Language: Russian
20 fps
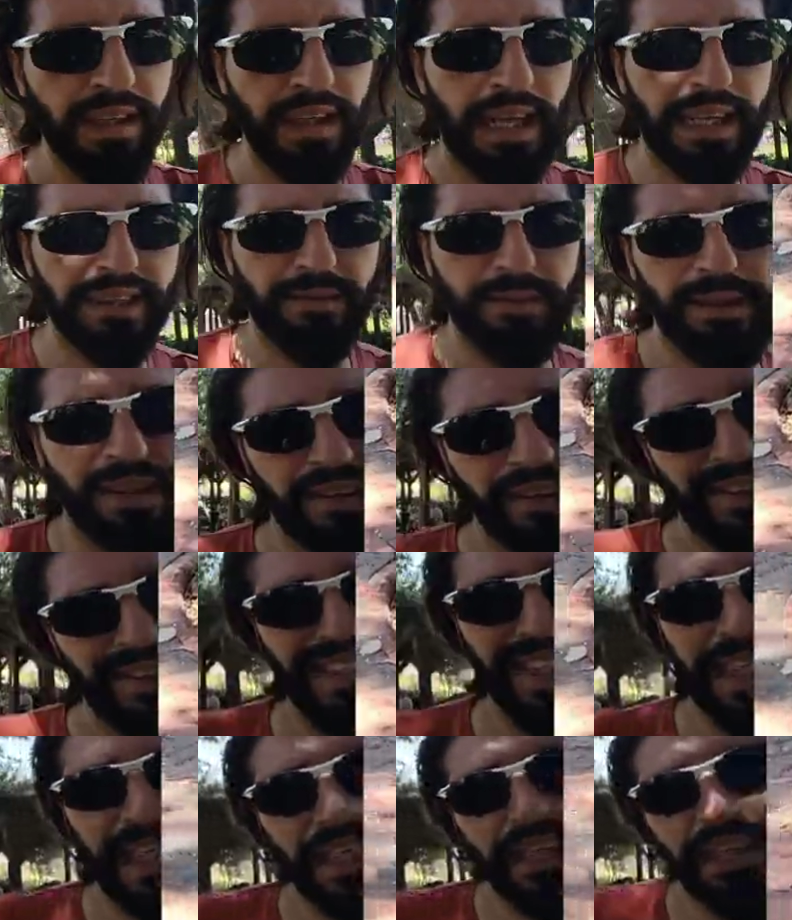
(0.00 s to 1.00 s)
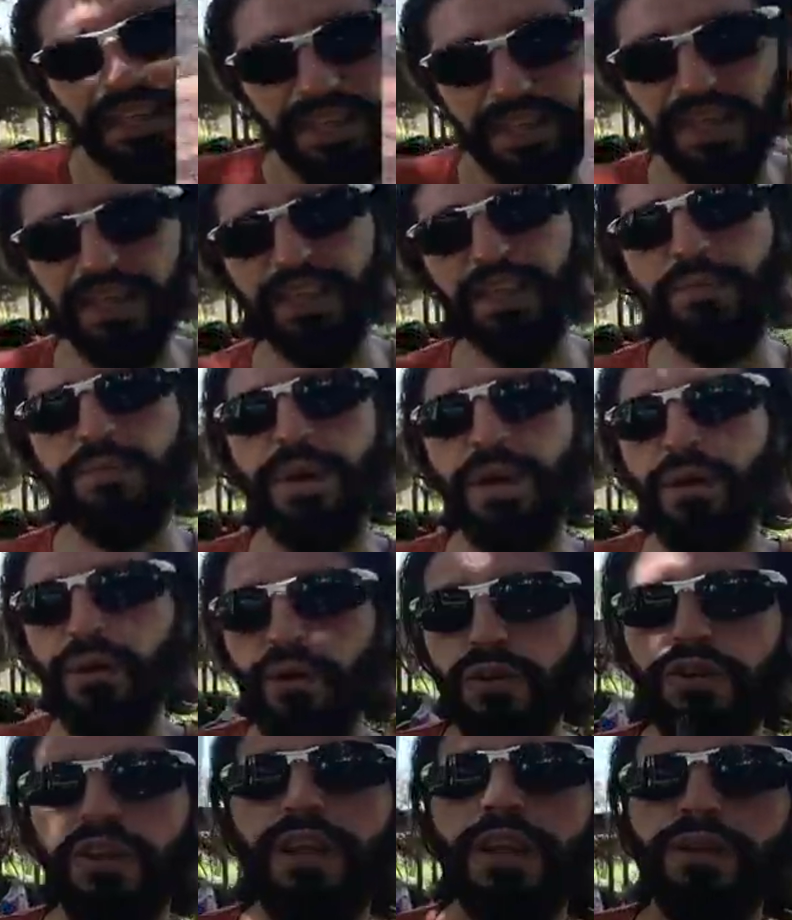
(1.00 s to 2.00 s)
Азербайджанский язык как-то
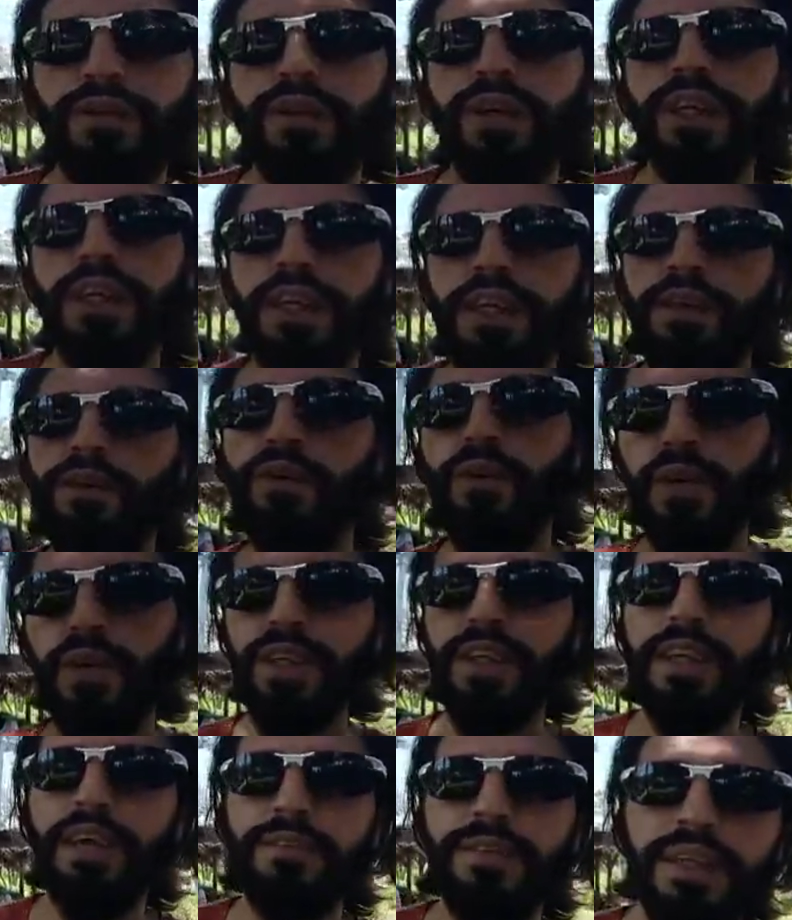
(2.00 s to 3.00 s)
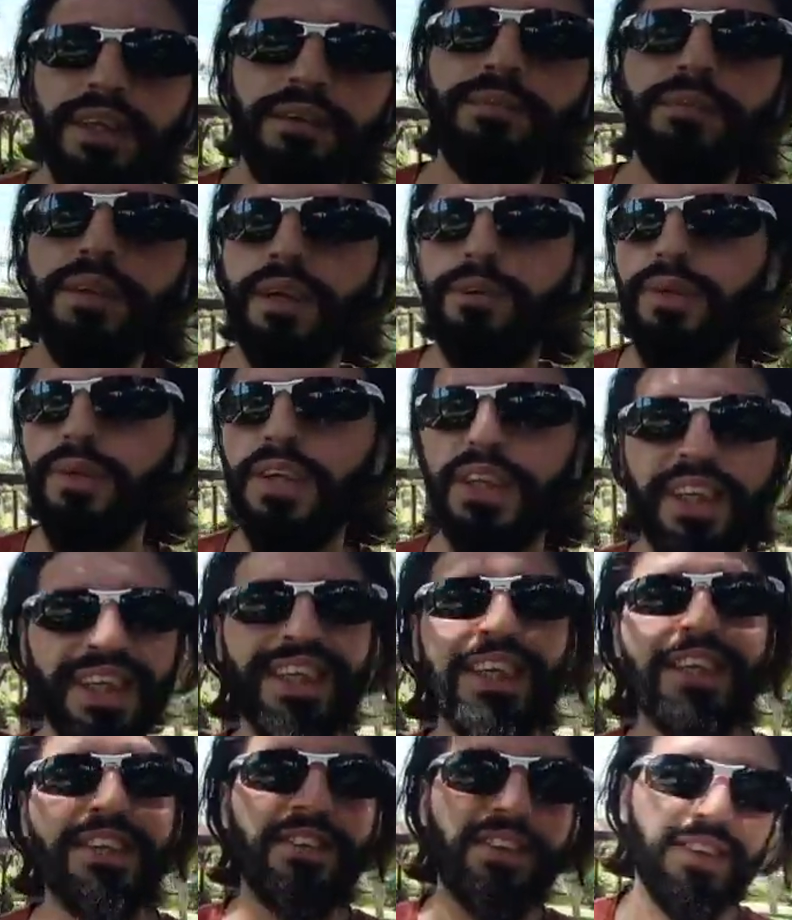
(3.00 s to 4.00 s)
похож на турецкий, но не совсем, там есть
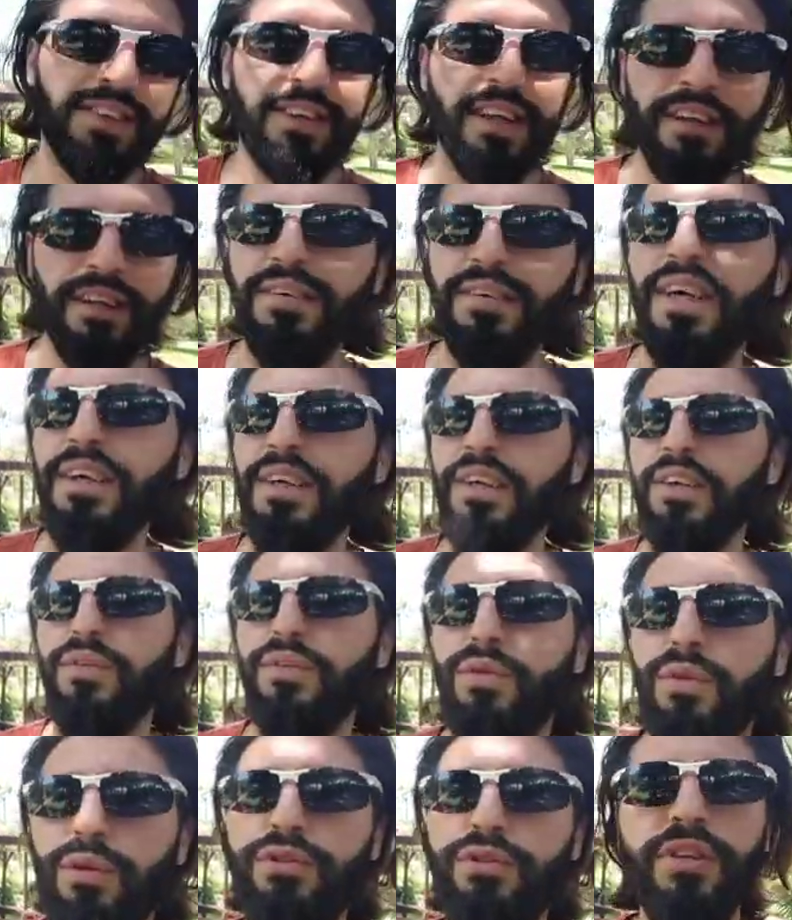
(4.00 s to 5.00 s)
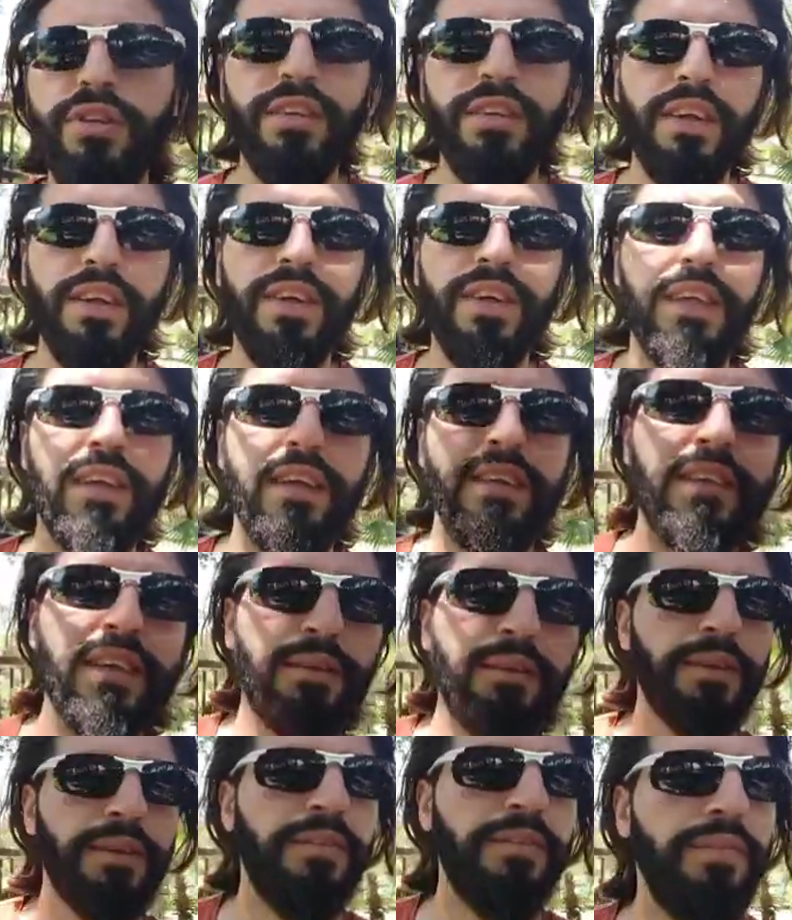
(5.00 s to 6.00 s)
технические слова и сложно сдавать экзамен.